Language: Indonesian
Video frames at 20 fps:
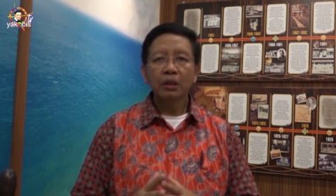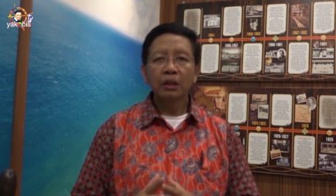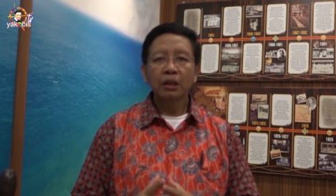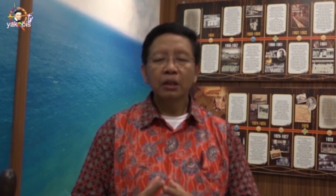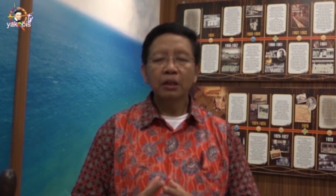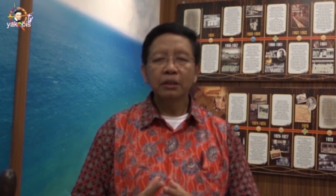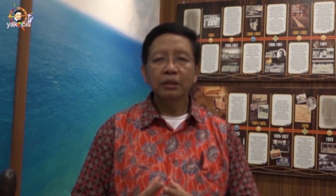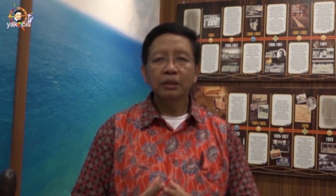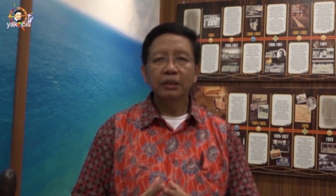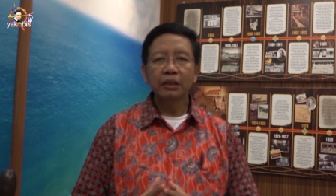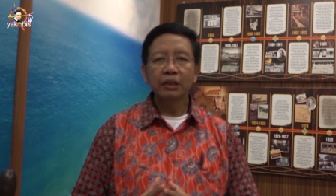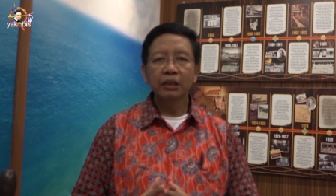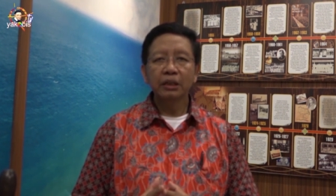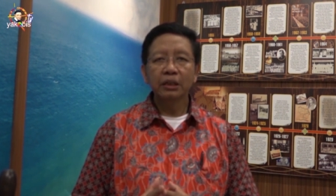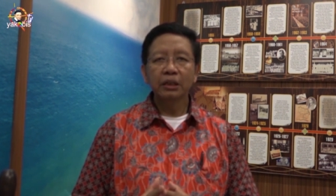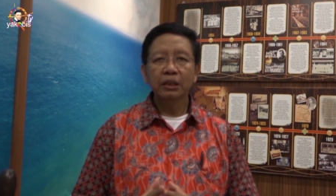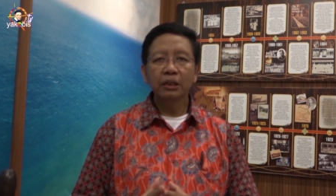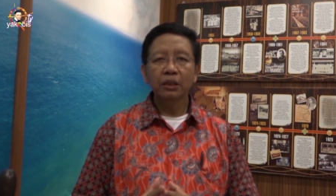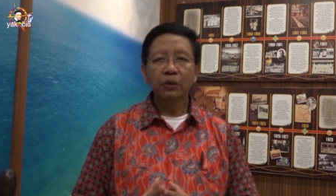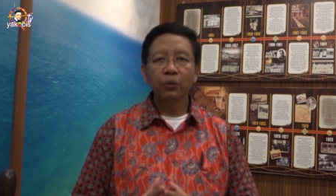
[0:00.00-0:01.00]
uh,
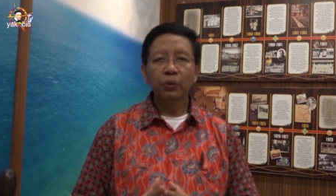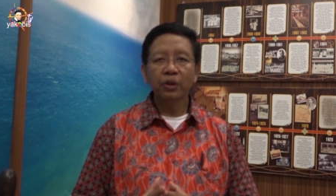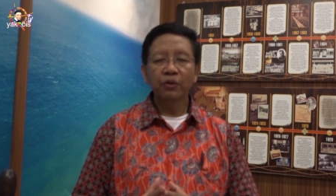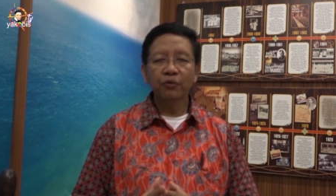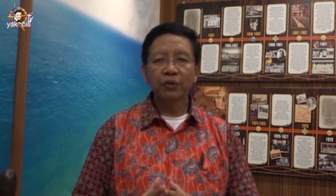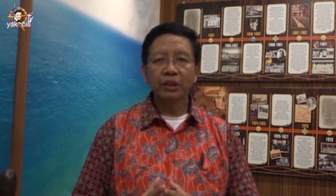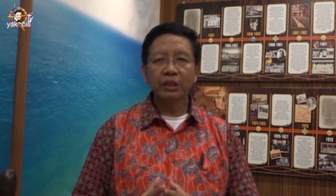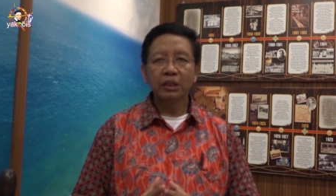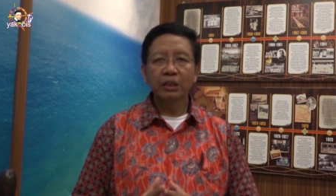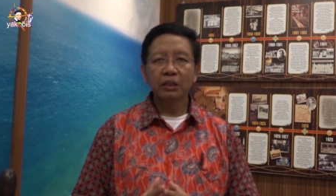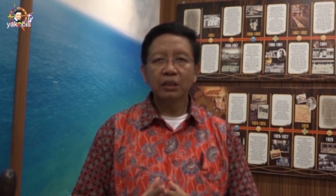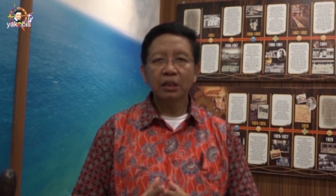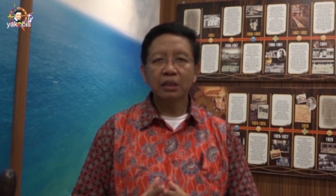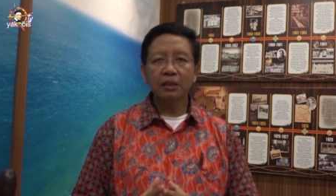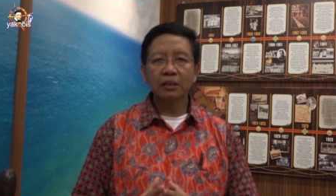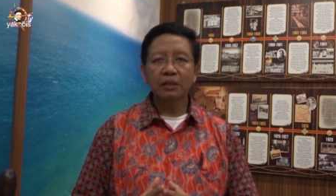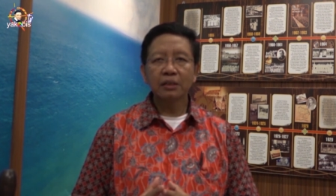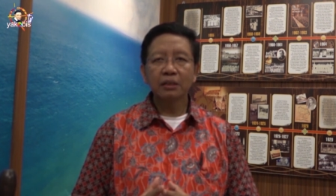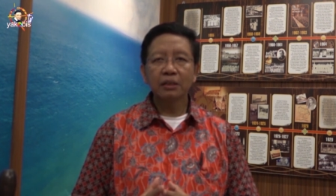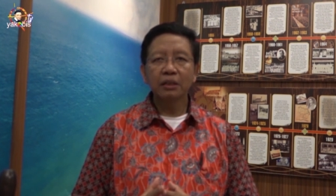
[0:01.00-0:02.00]
di
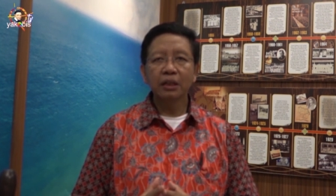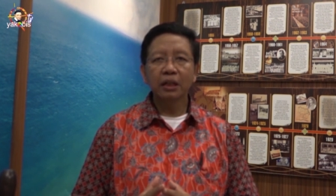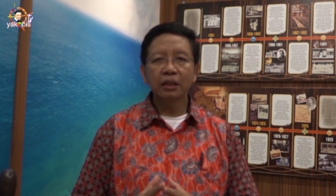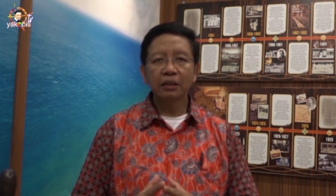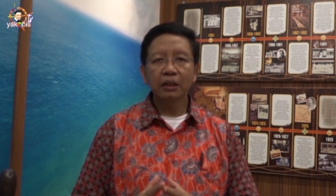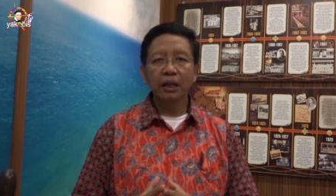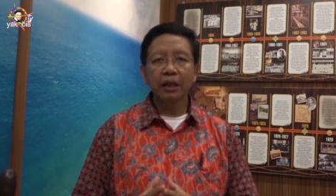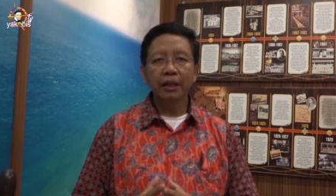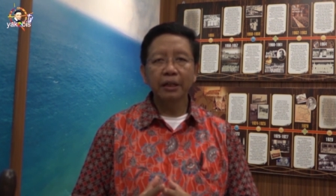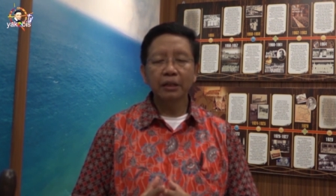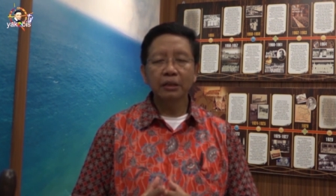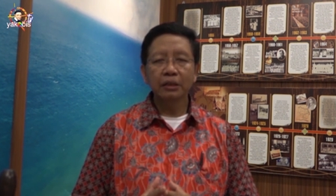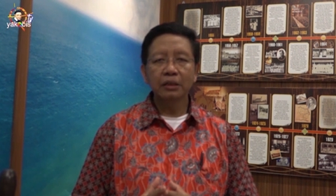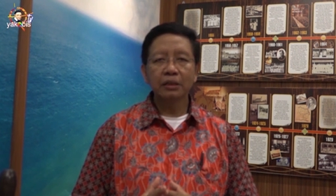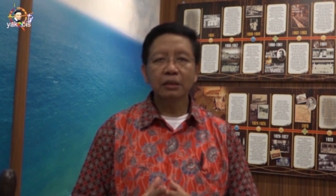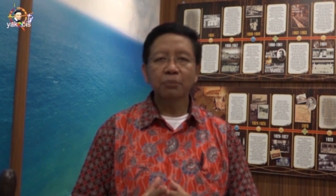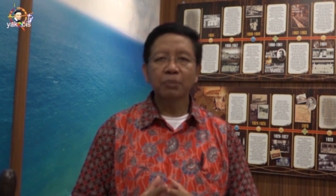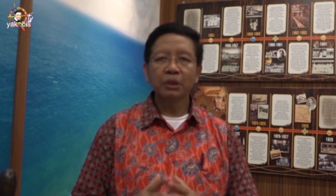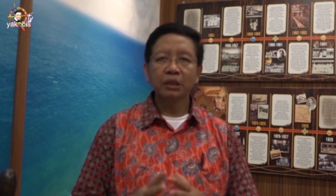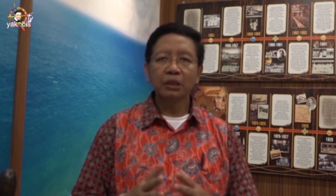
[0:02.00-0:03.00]
universitas yang lain
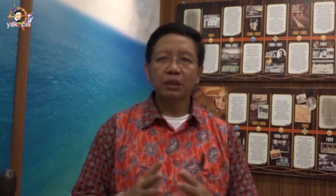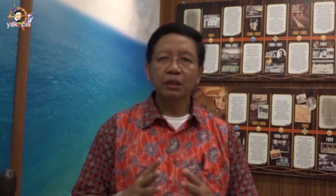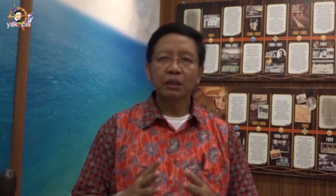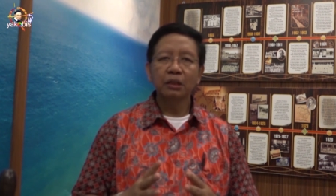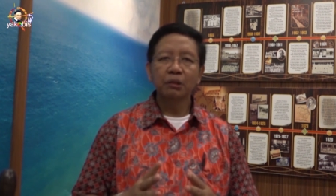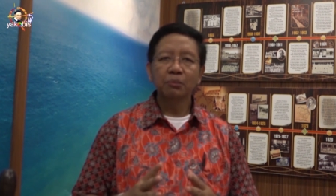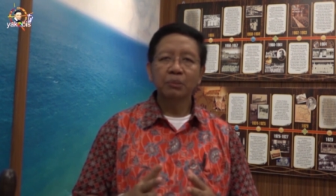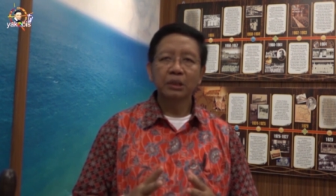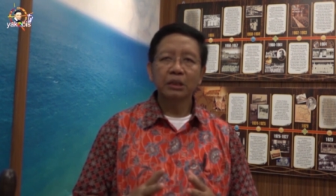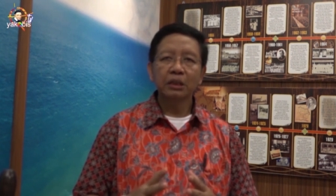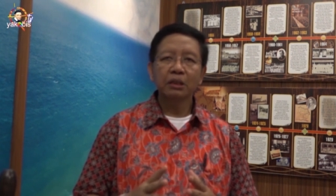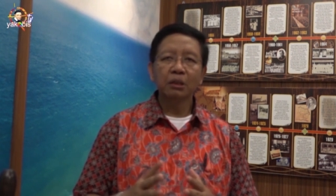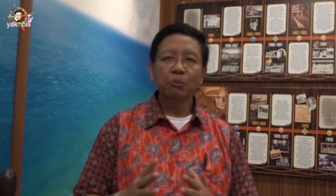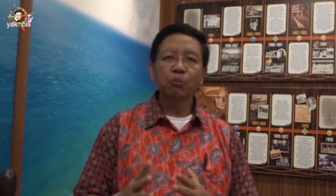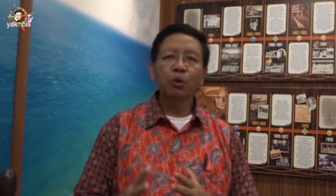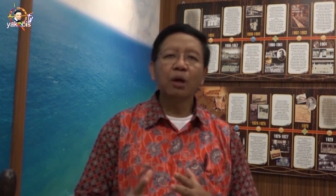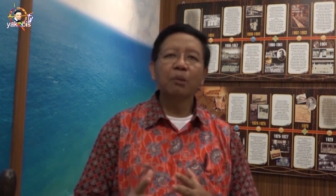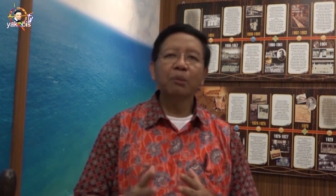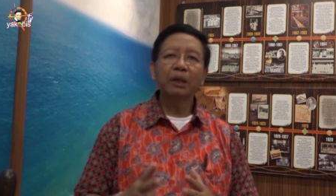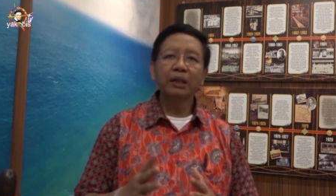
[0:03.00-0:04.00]
seperti misalnya
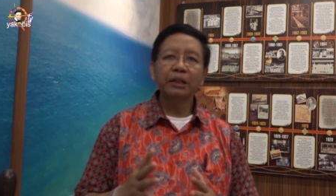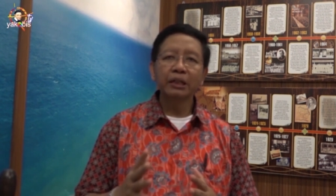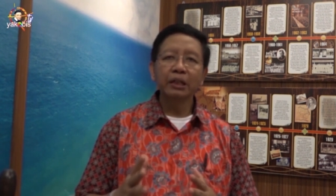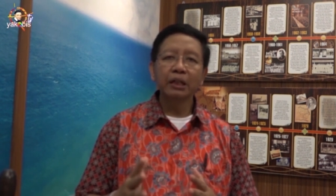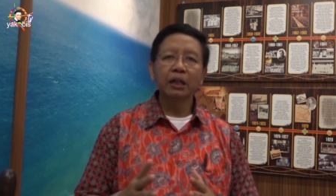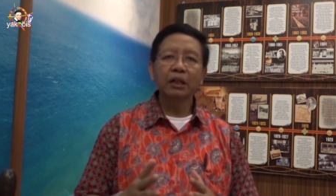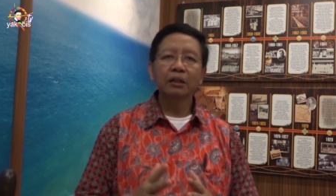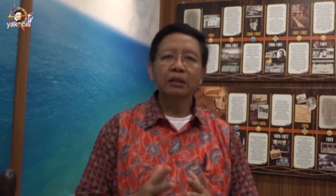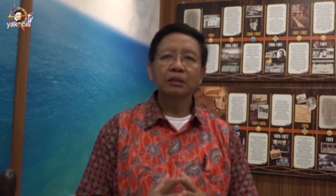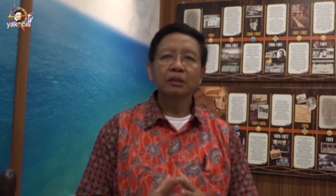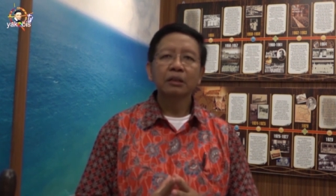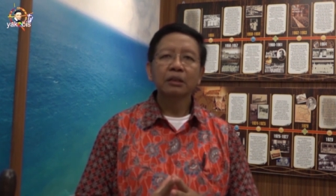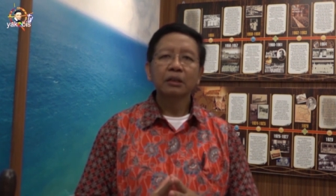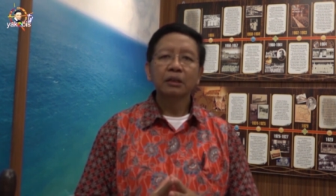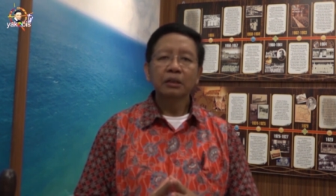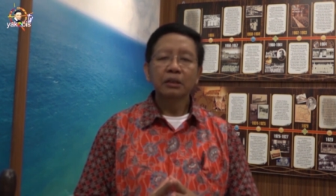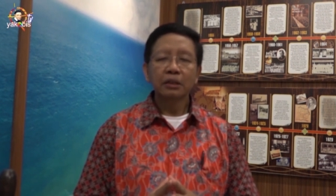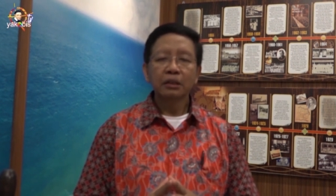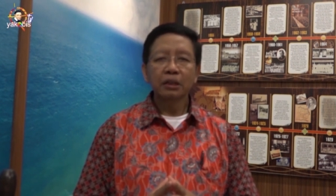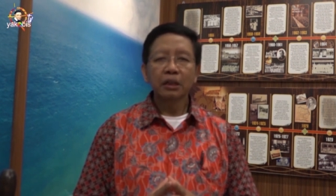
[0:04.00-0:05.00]
Muhammadiyah
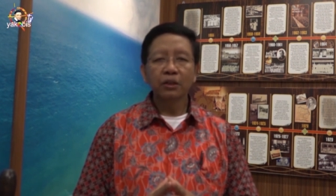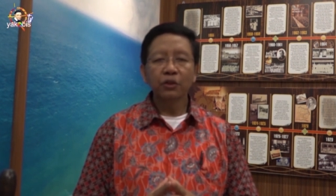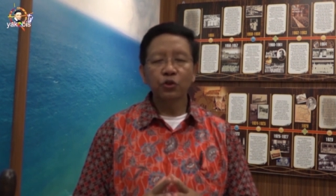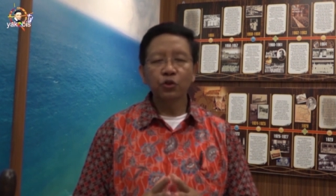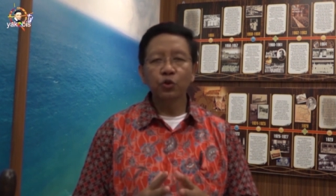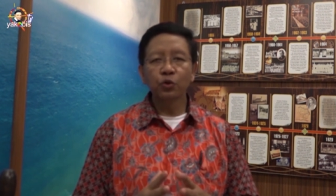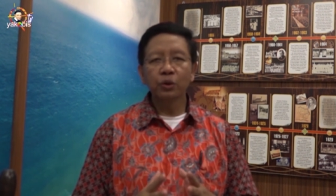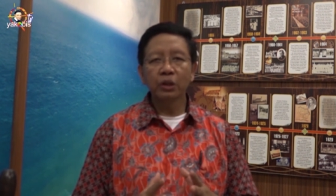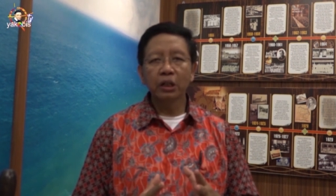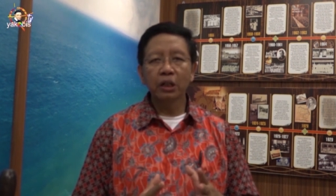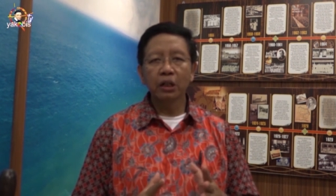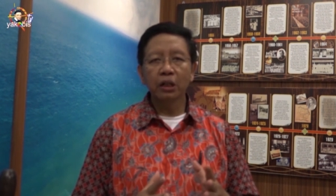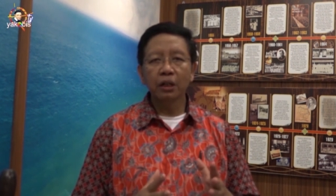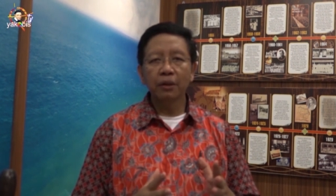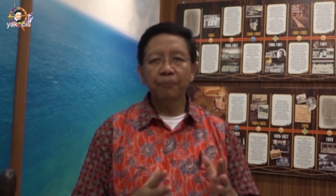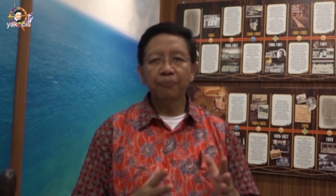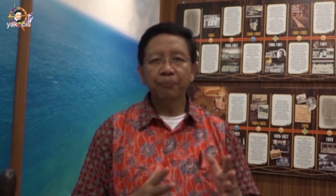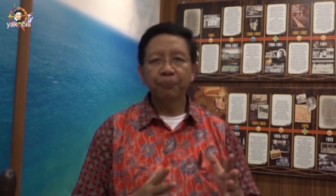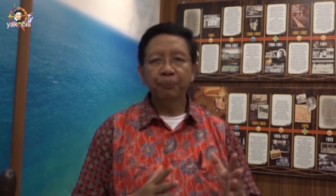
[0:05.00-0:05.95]
dan juga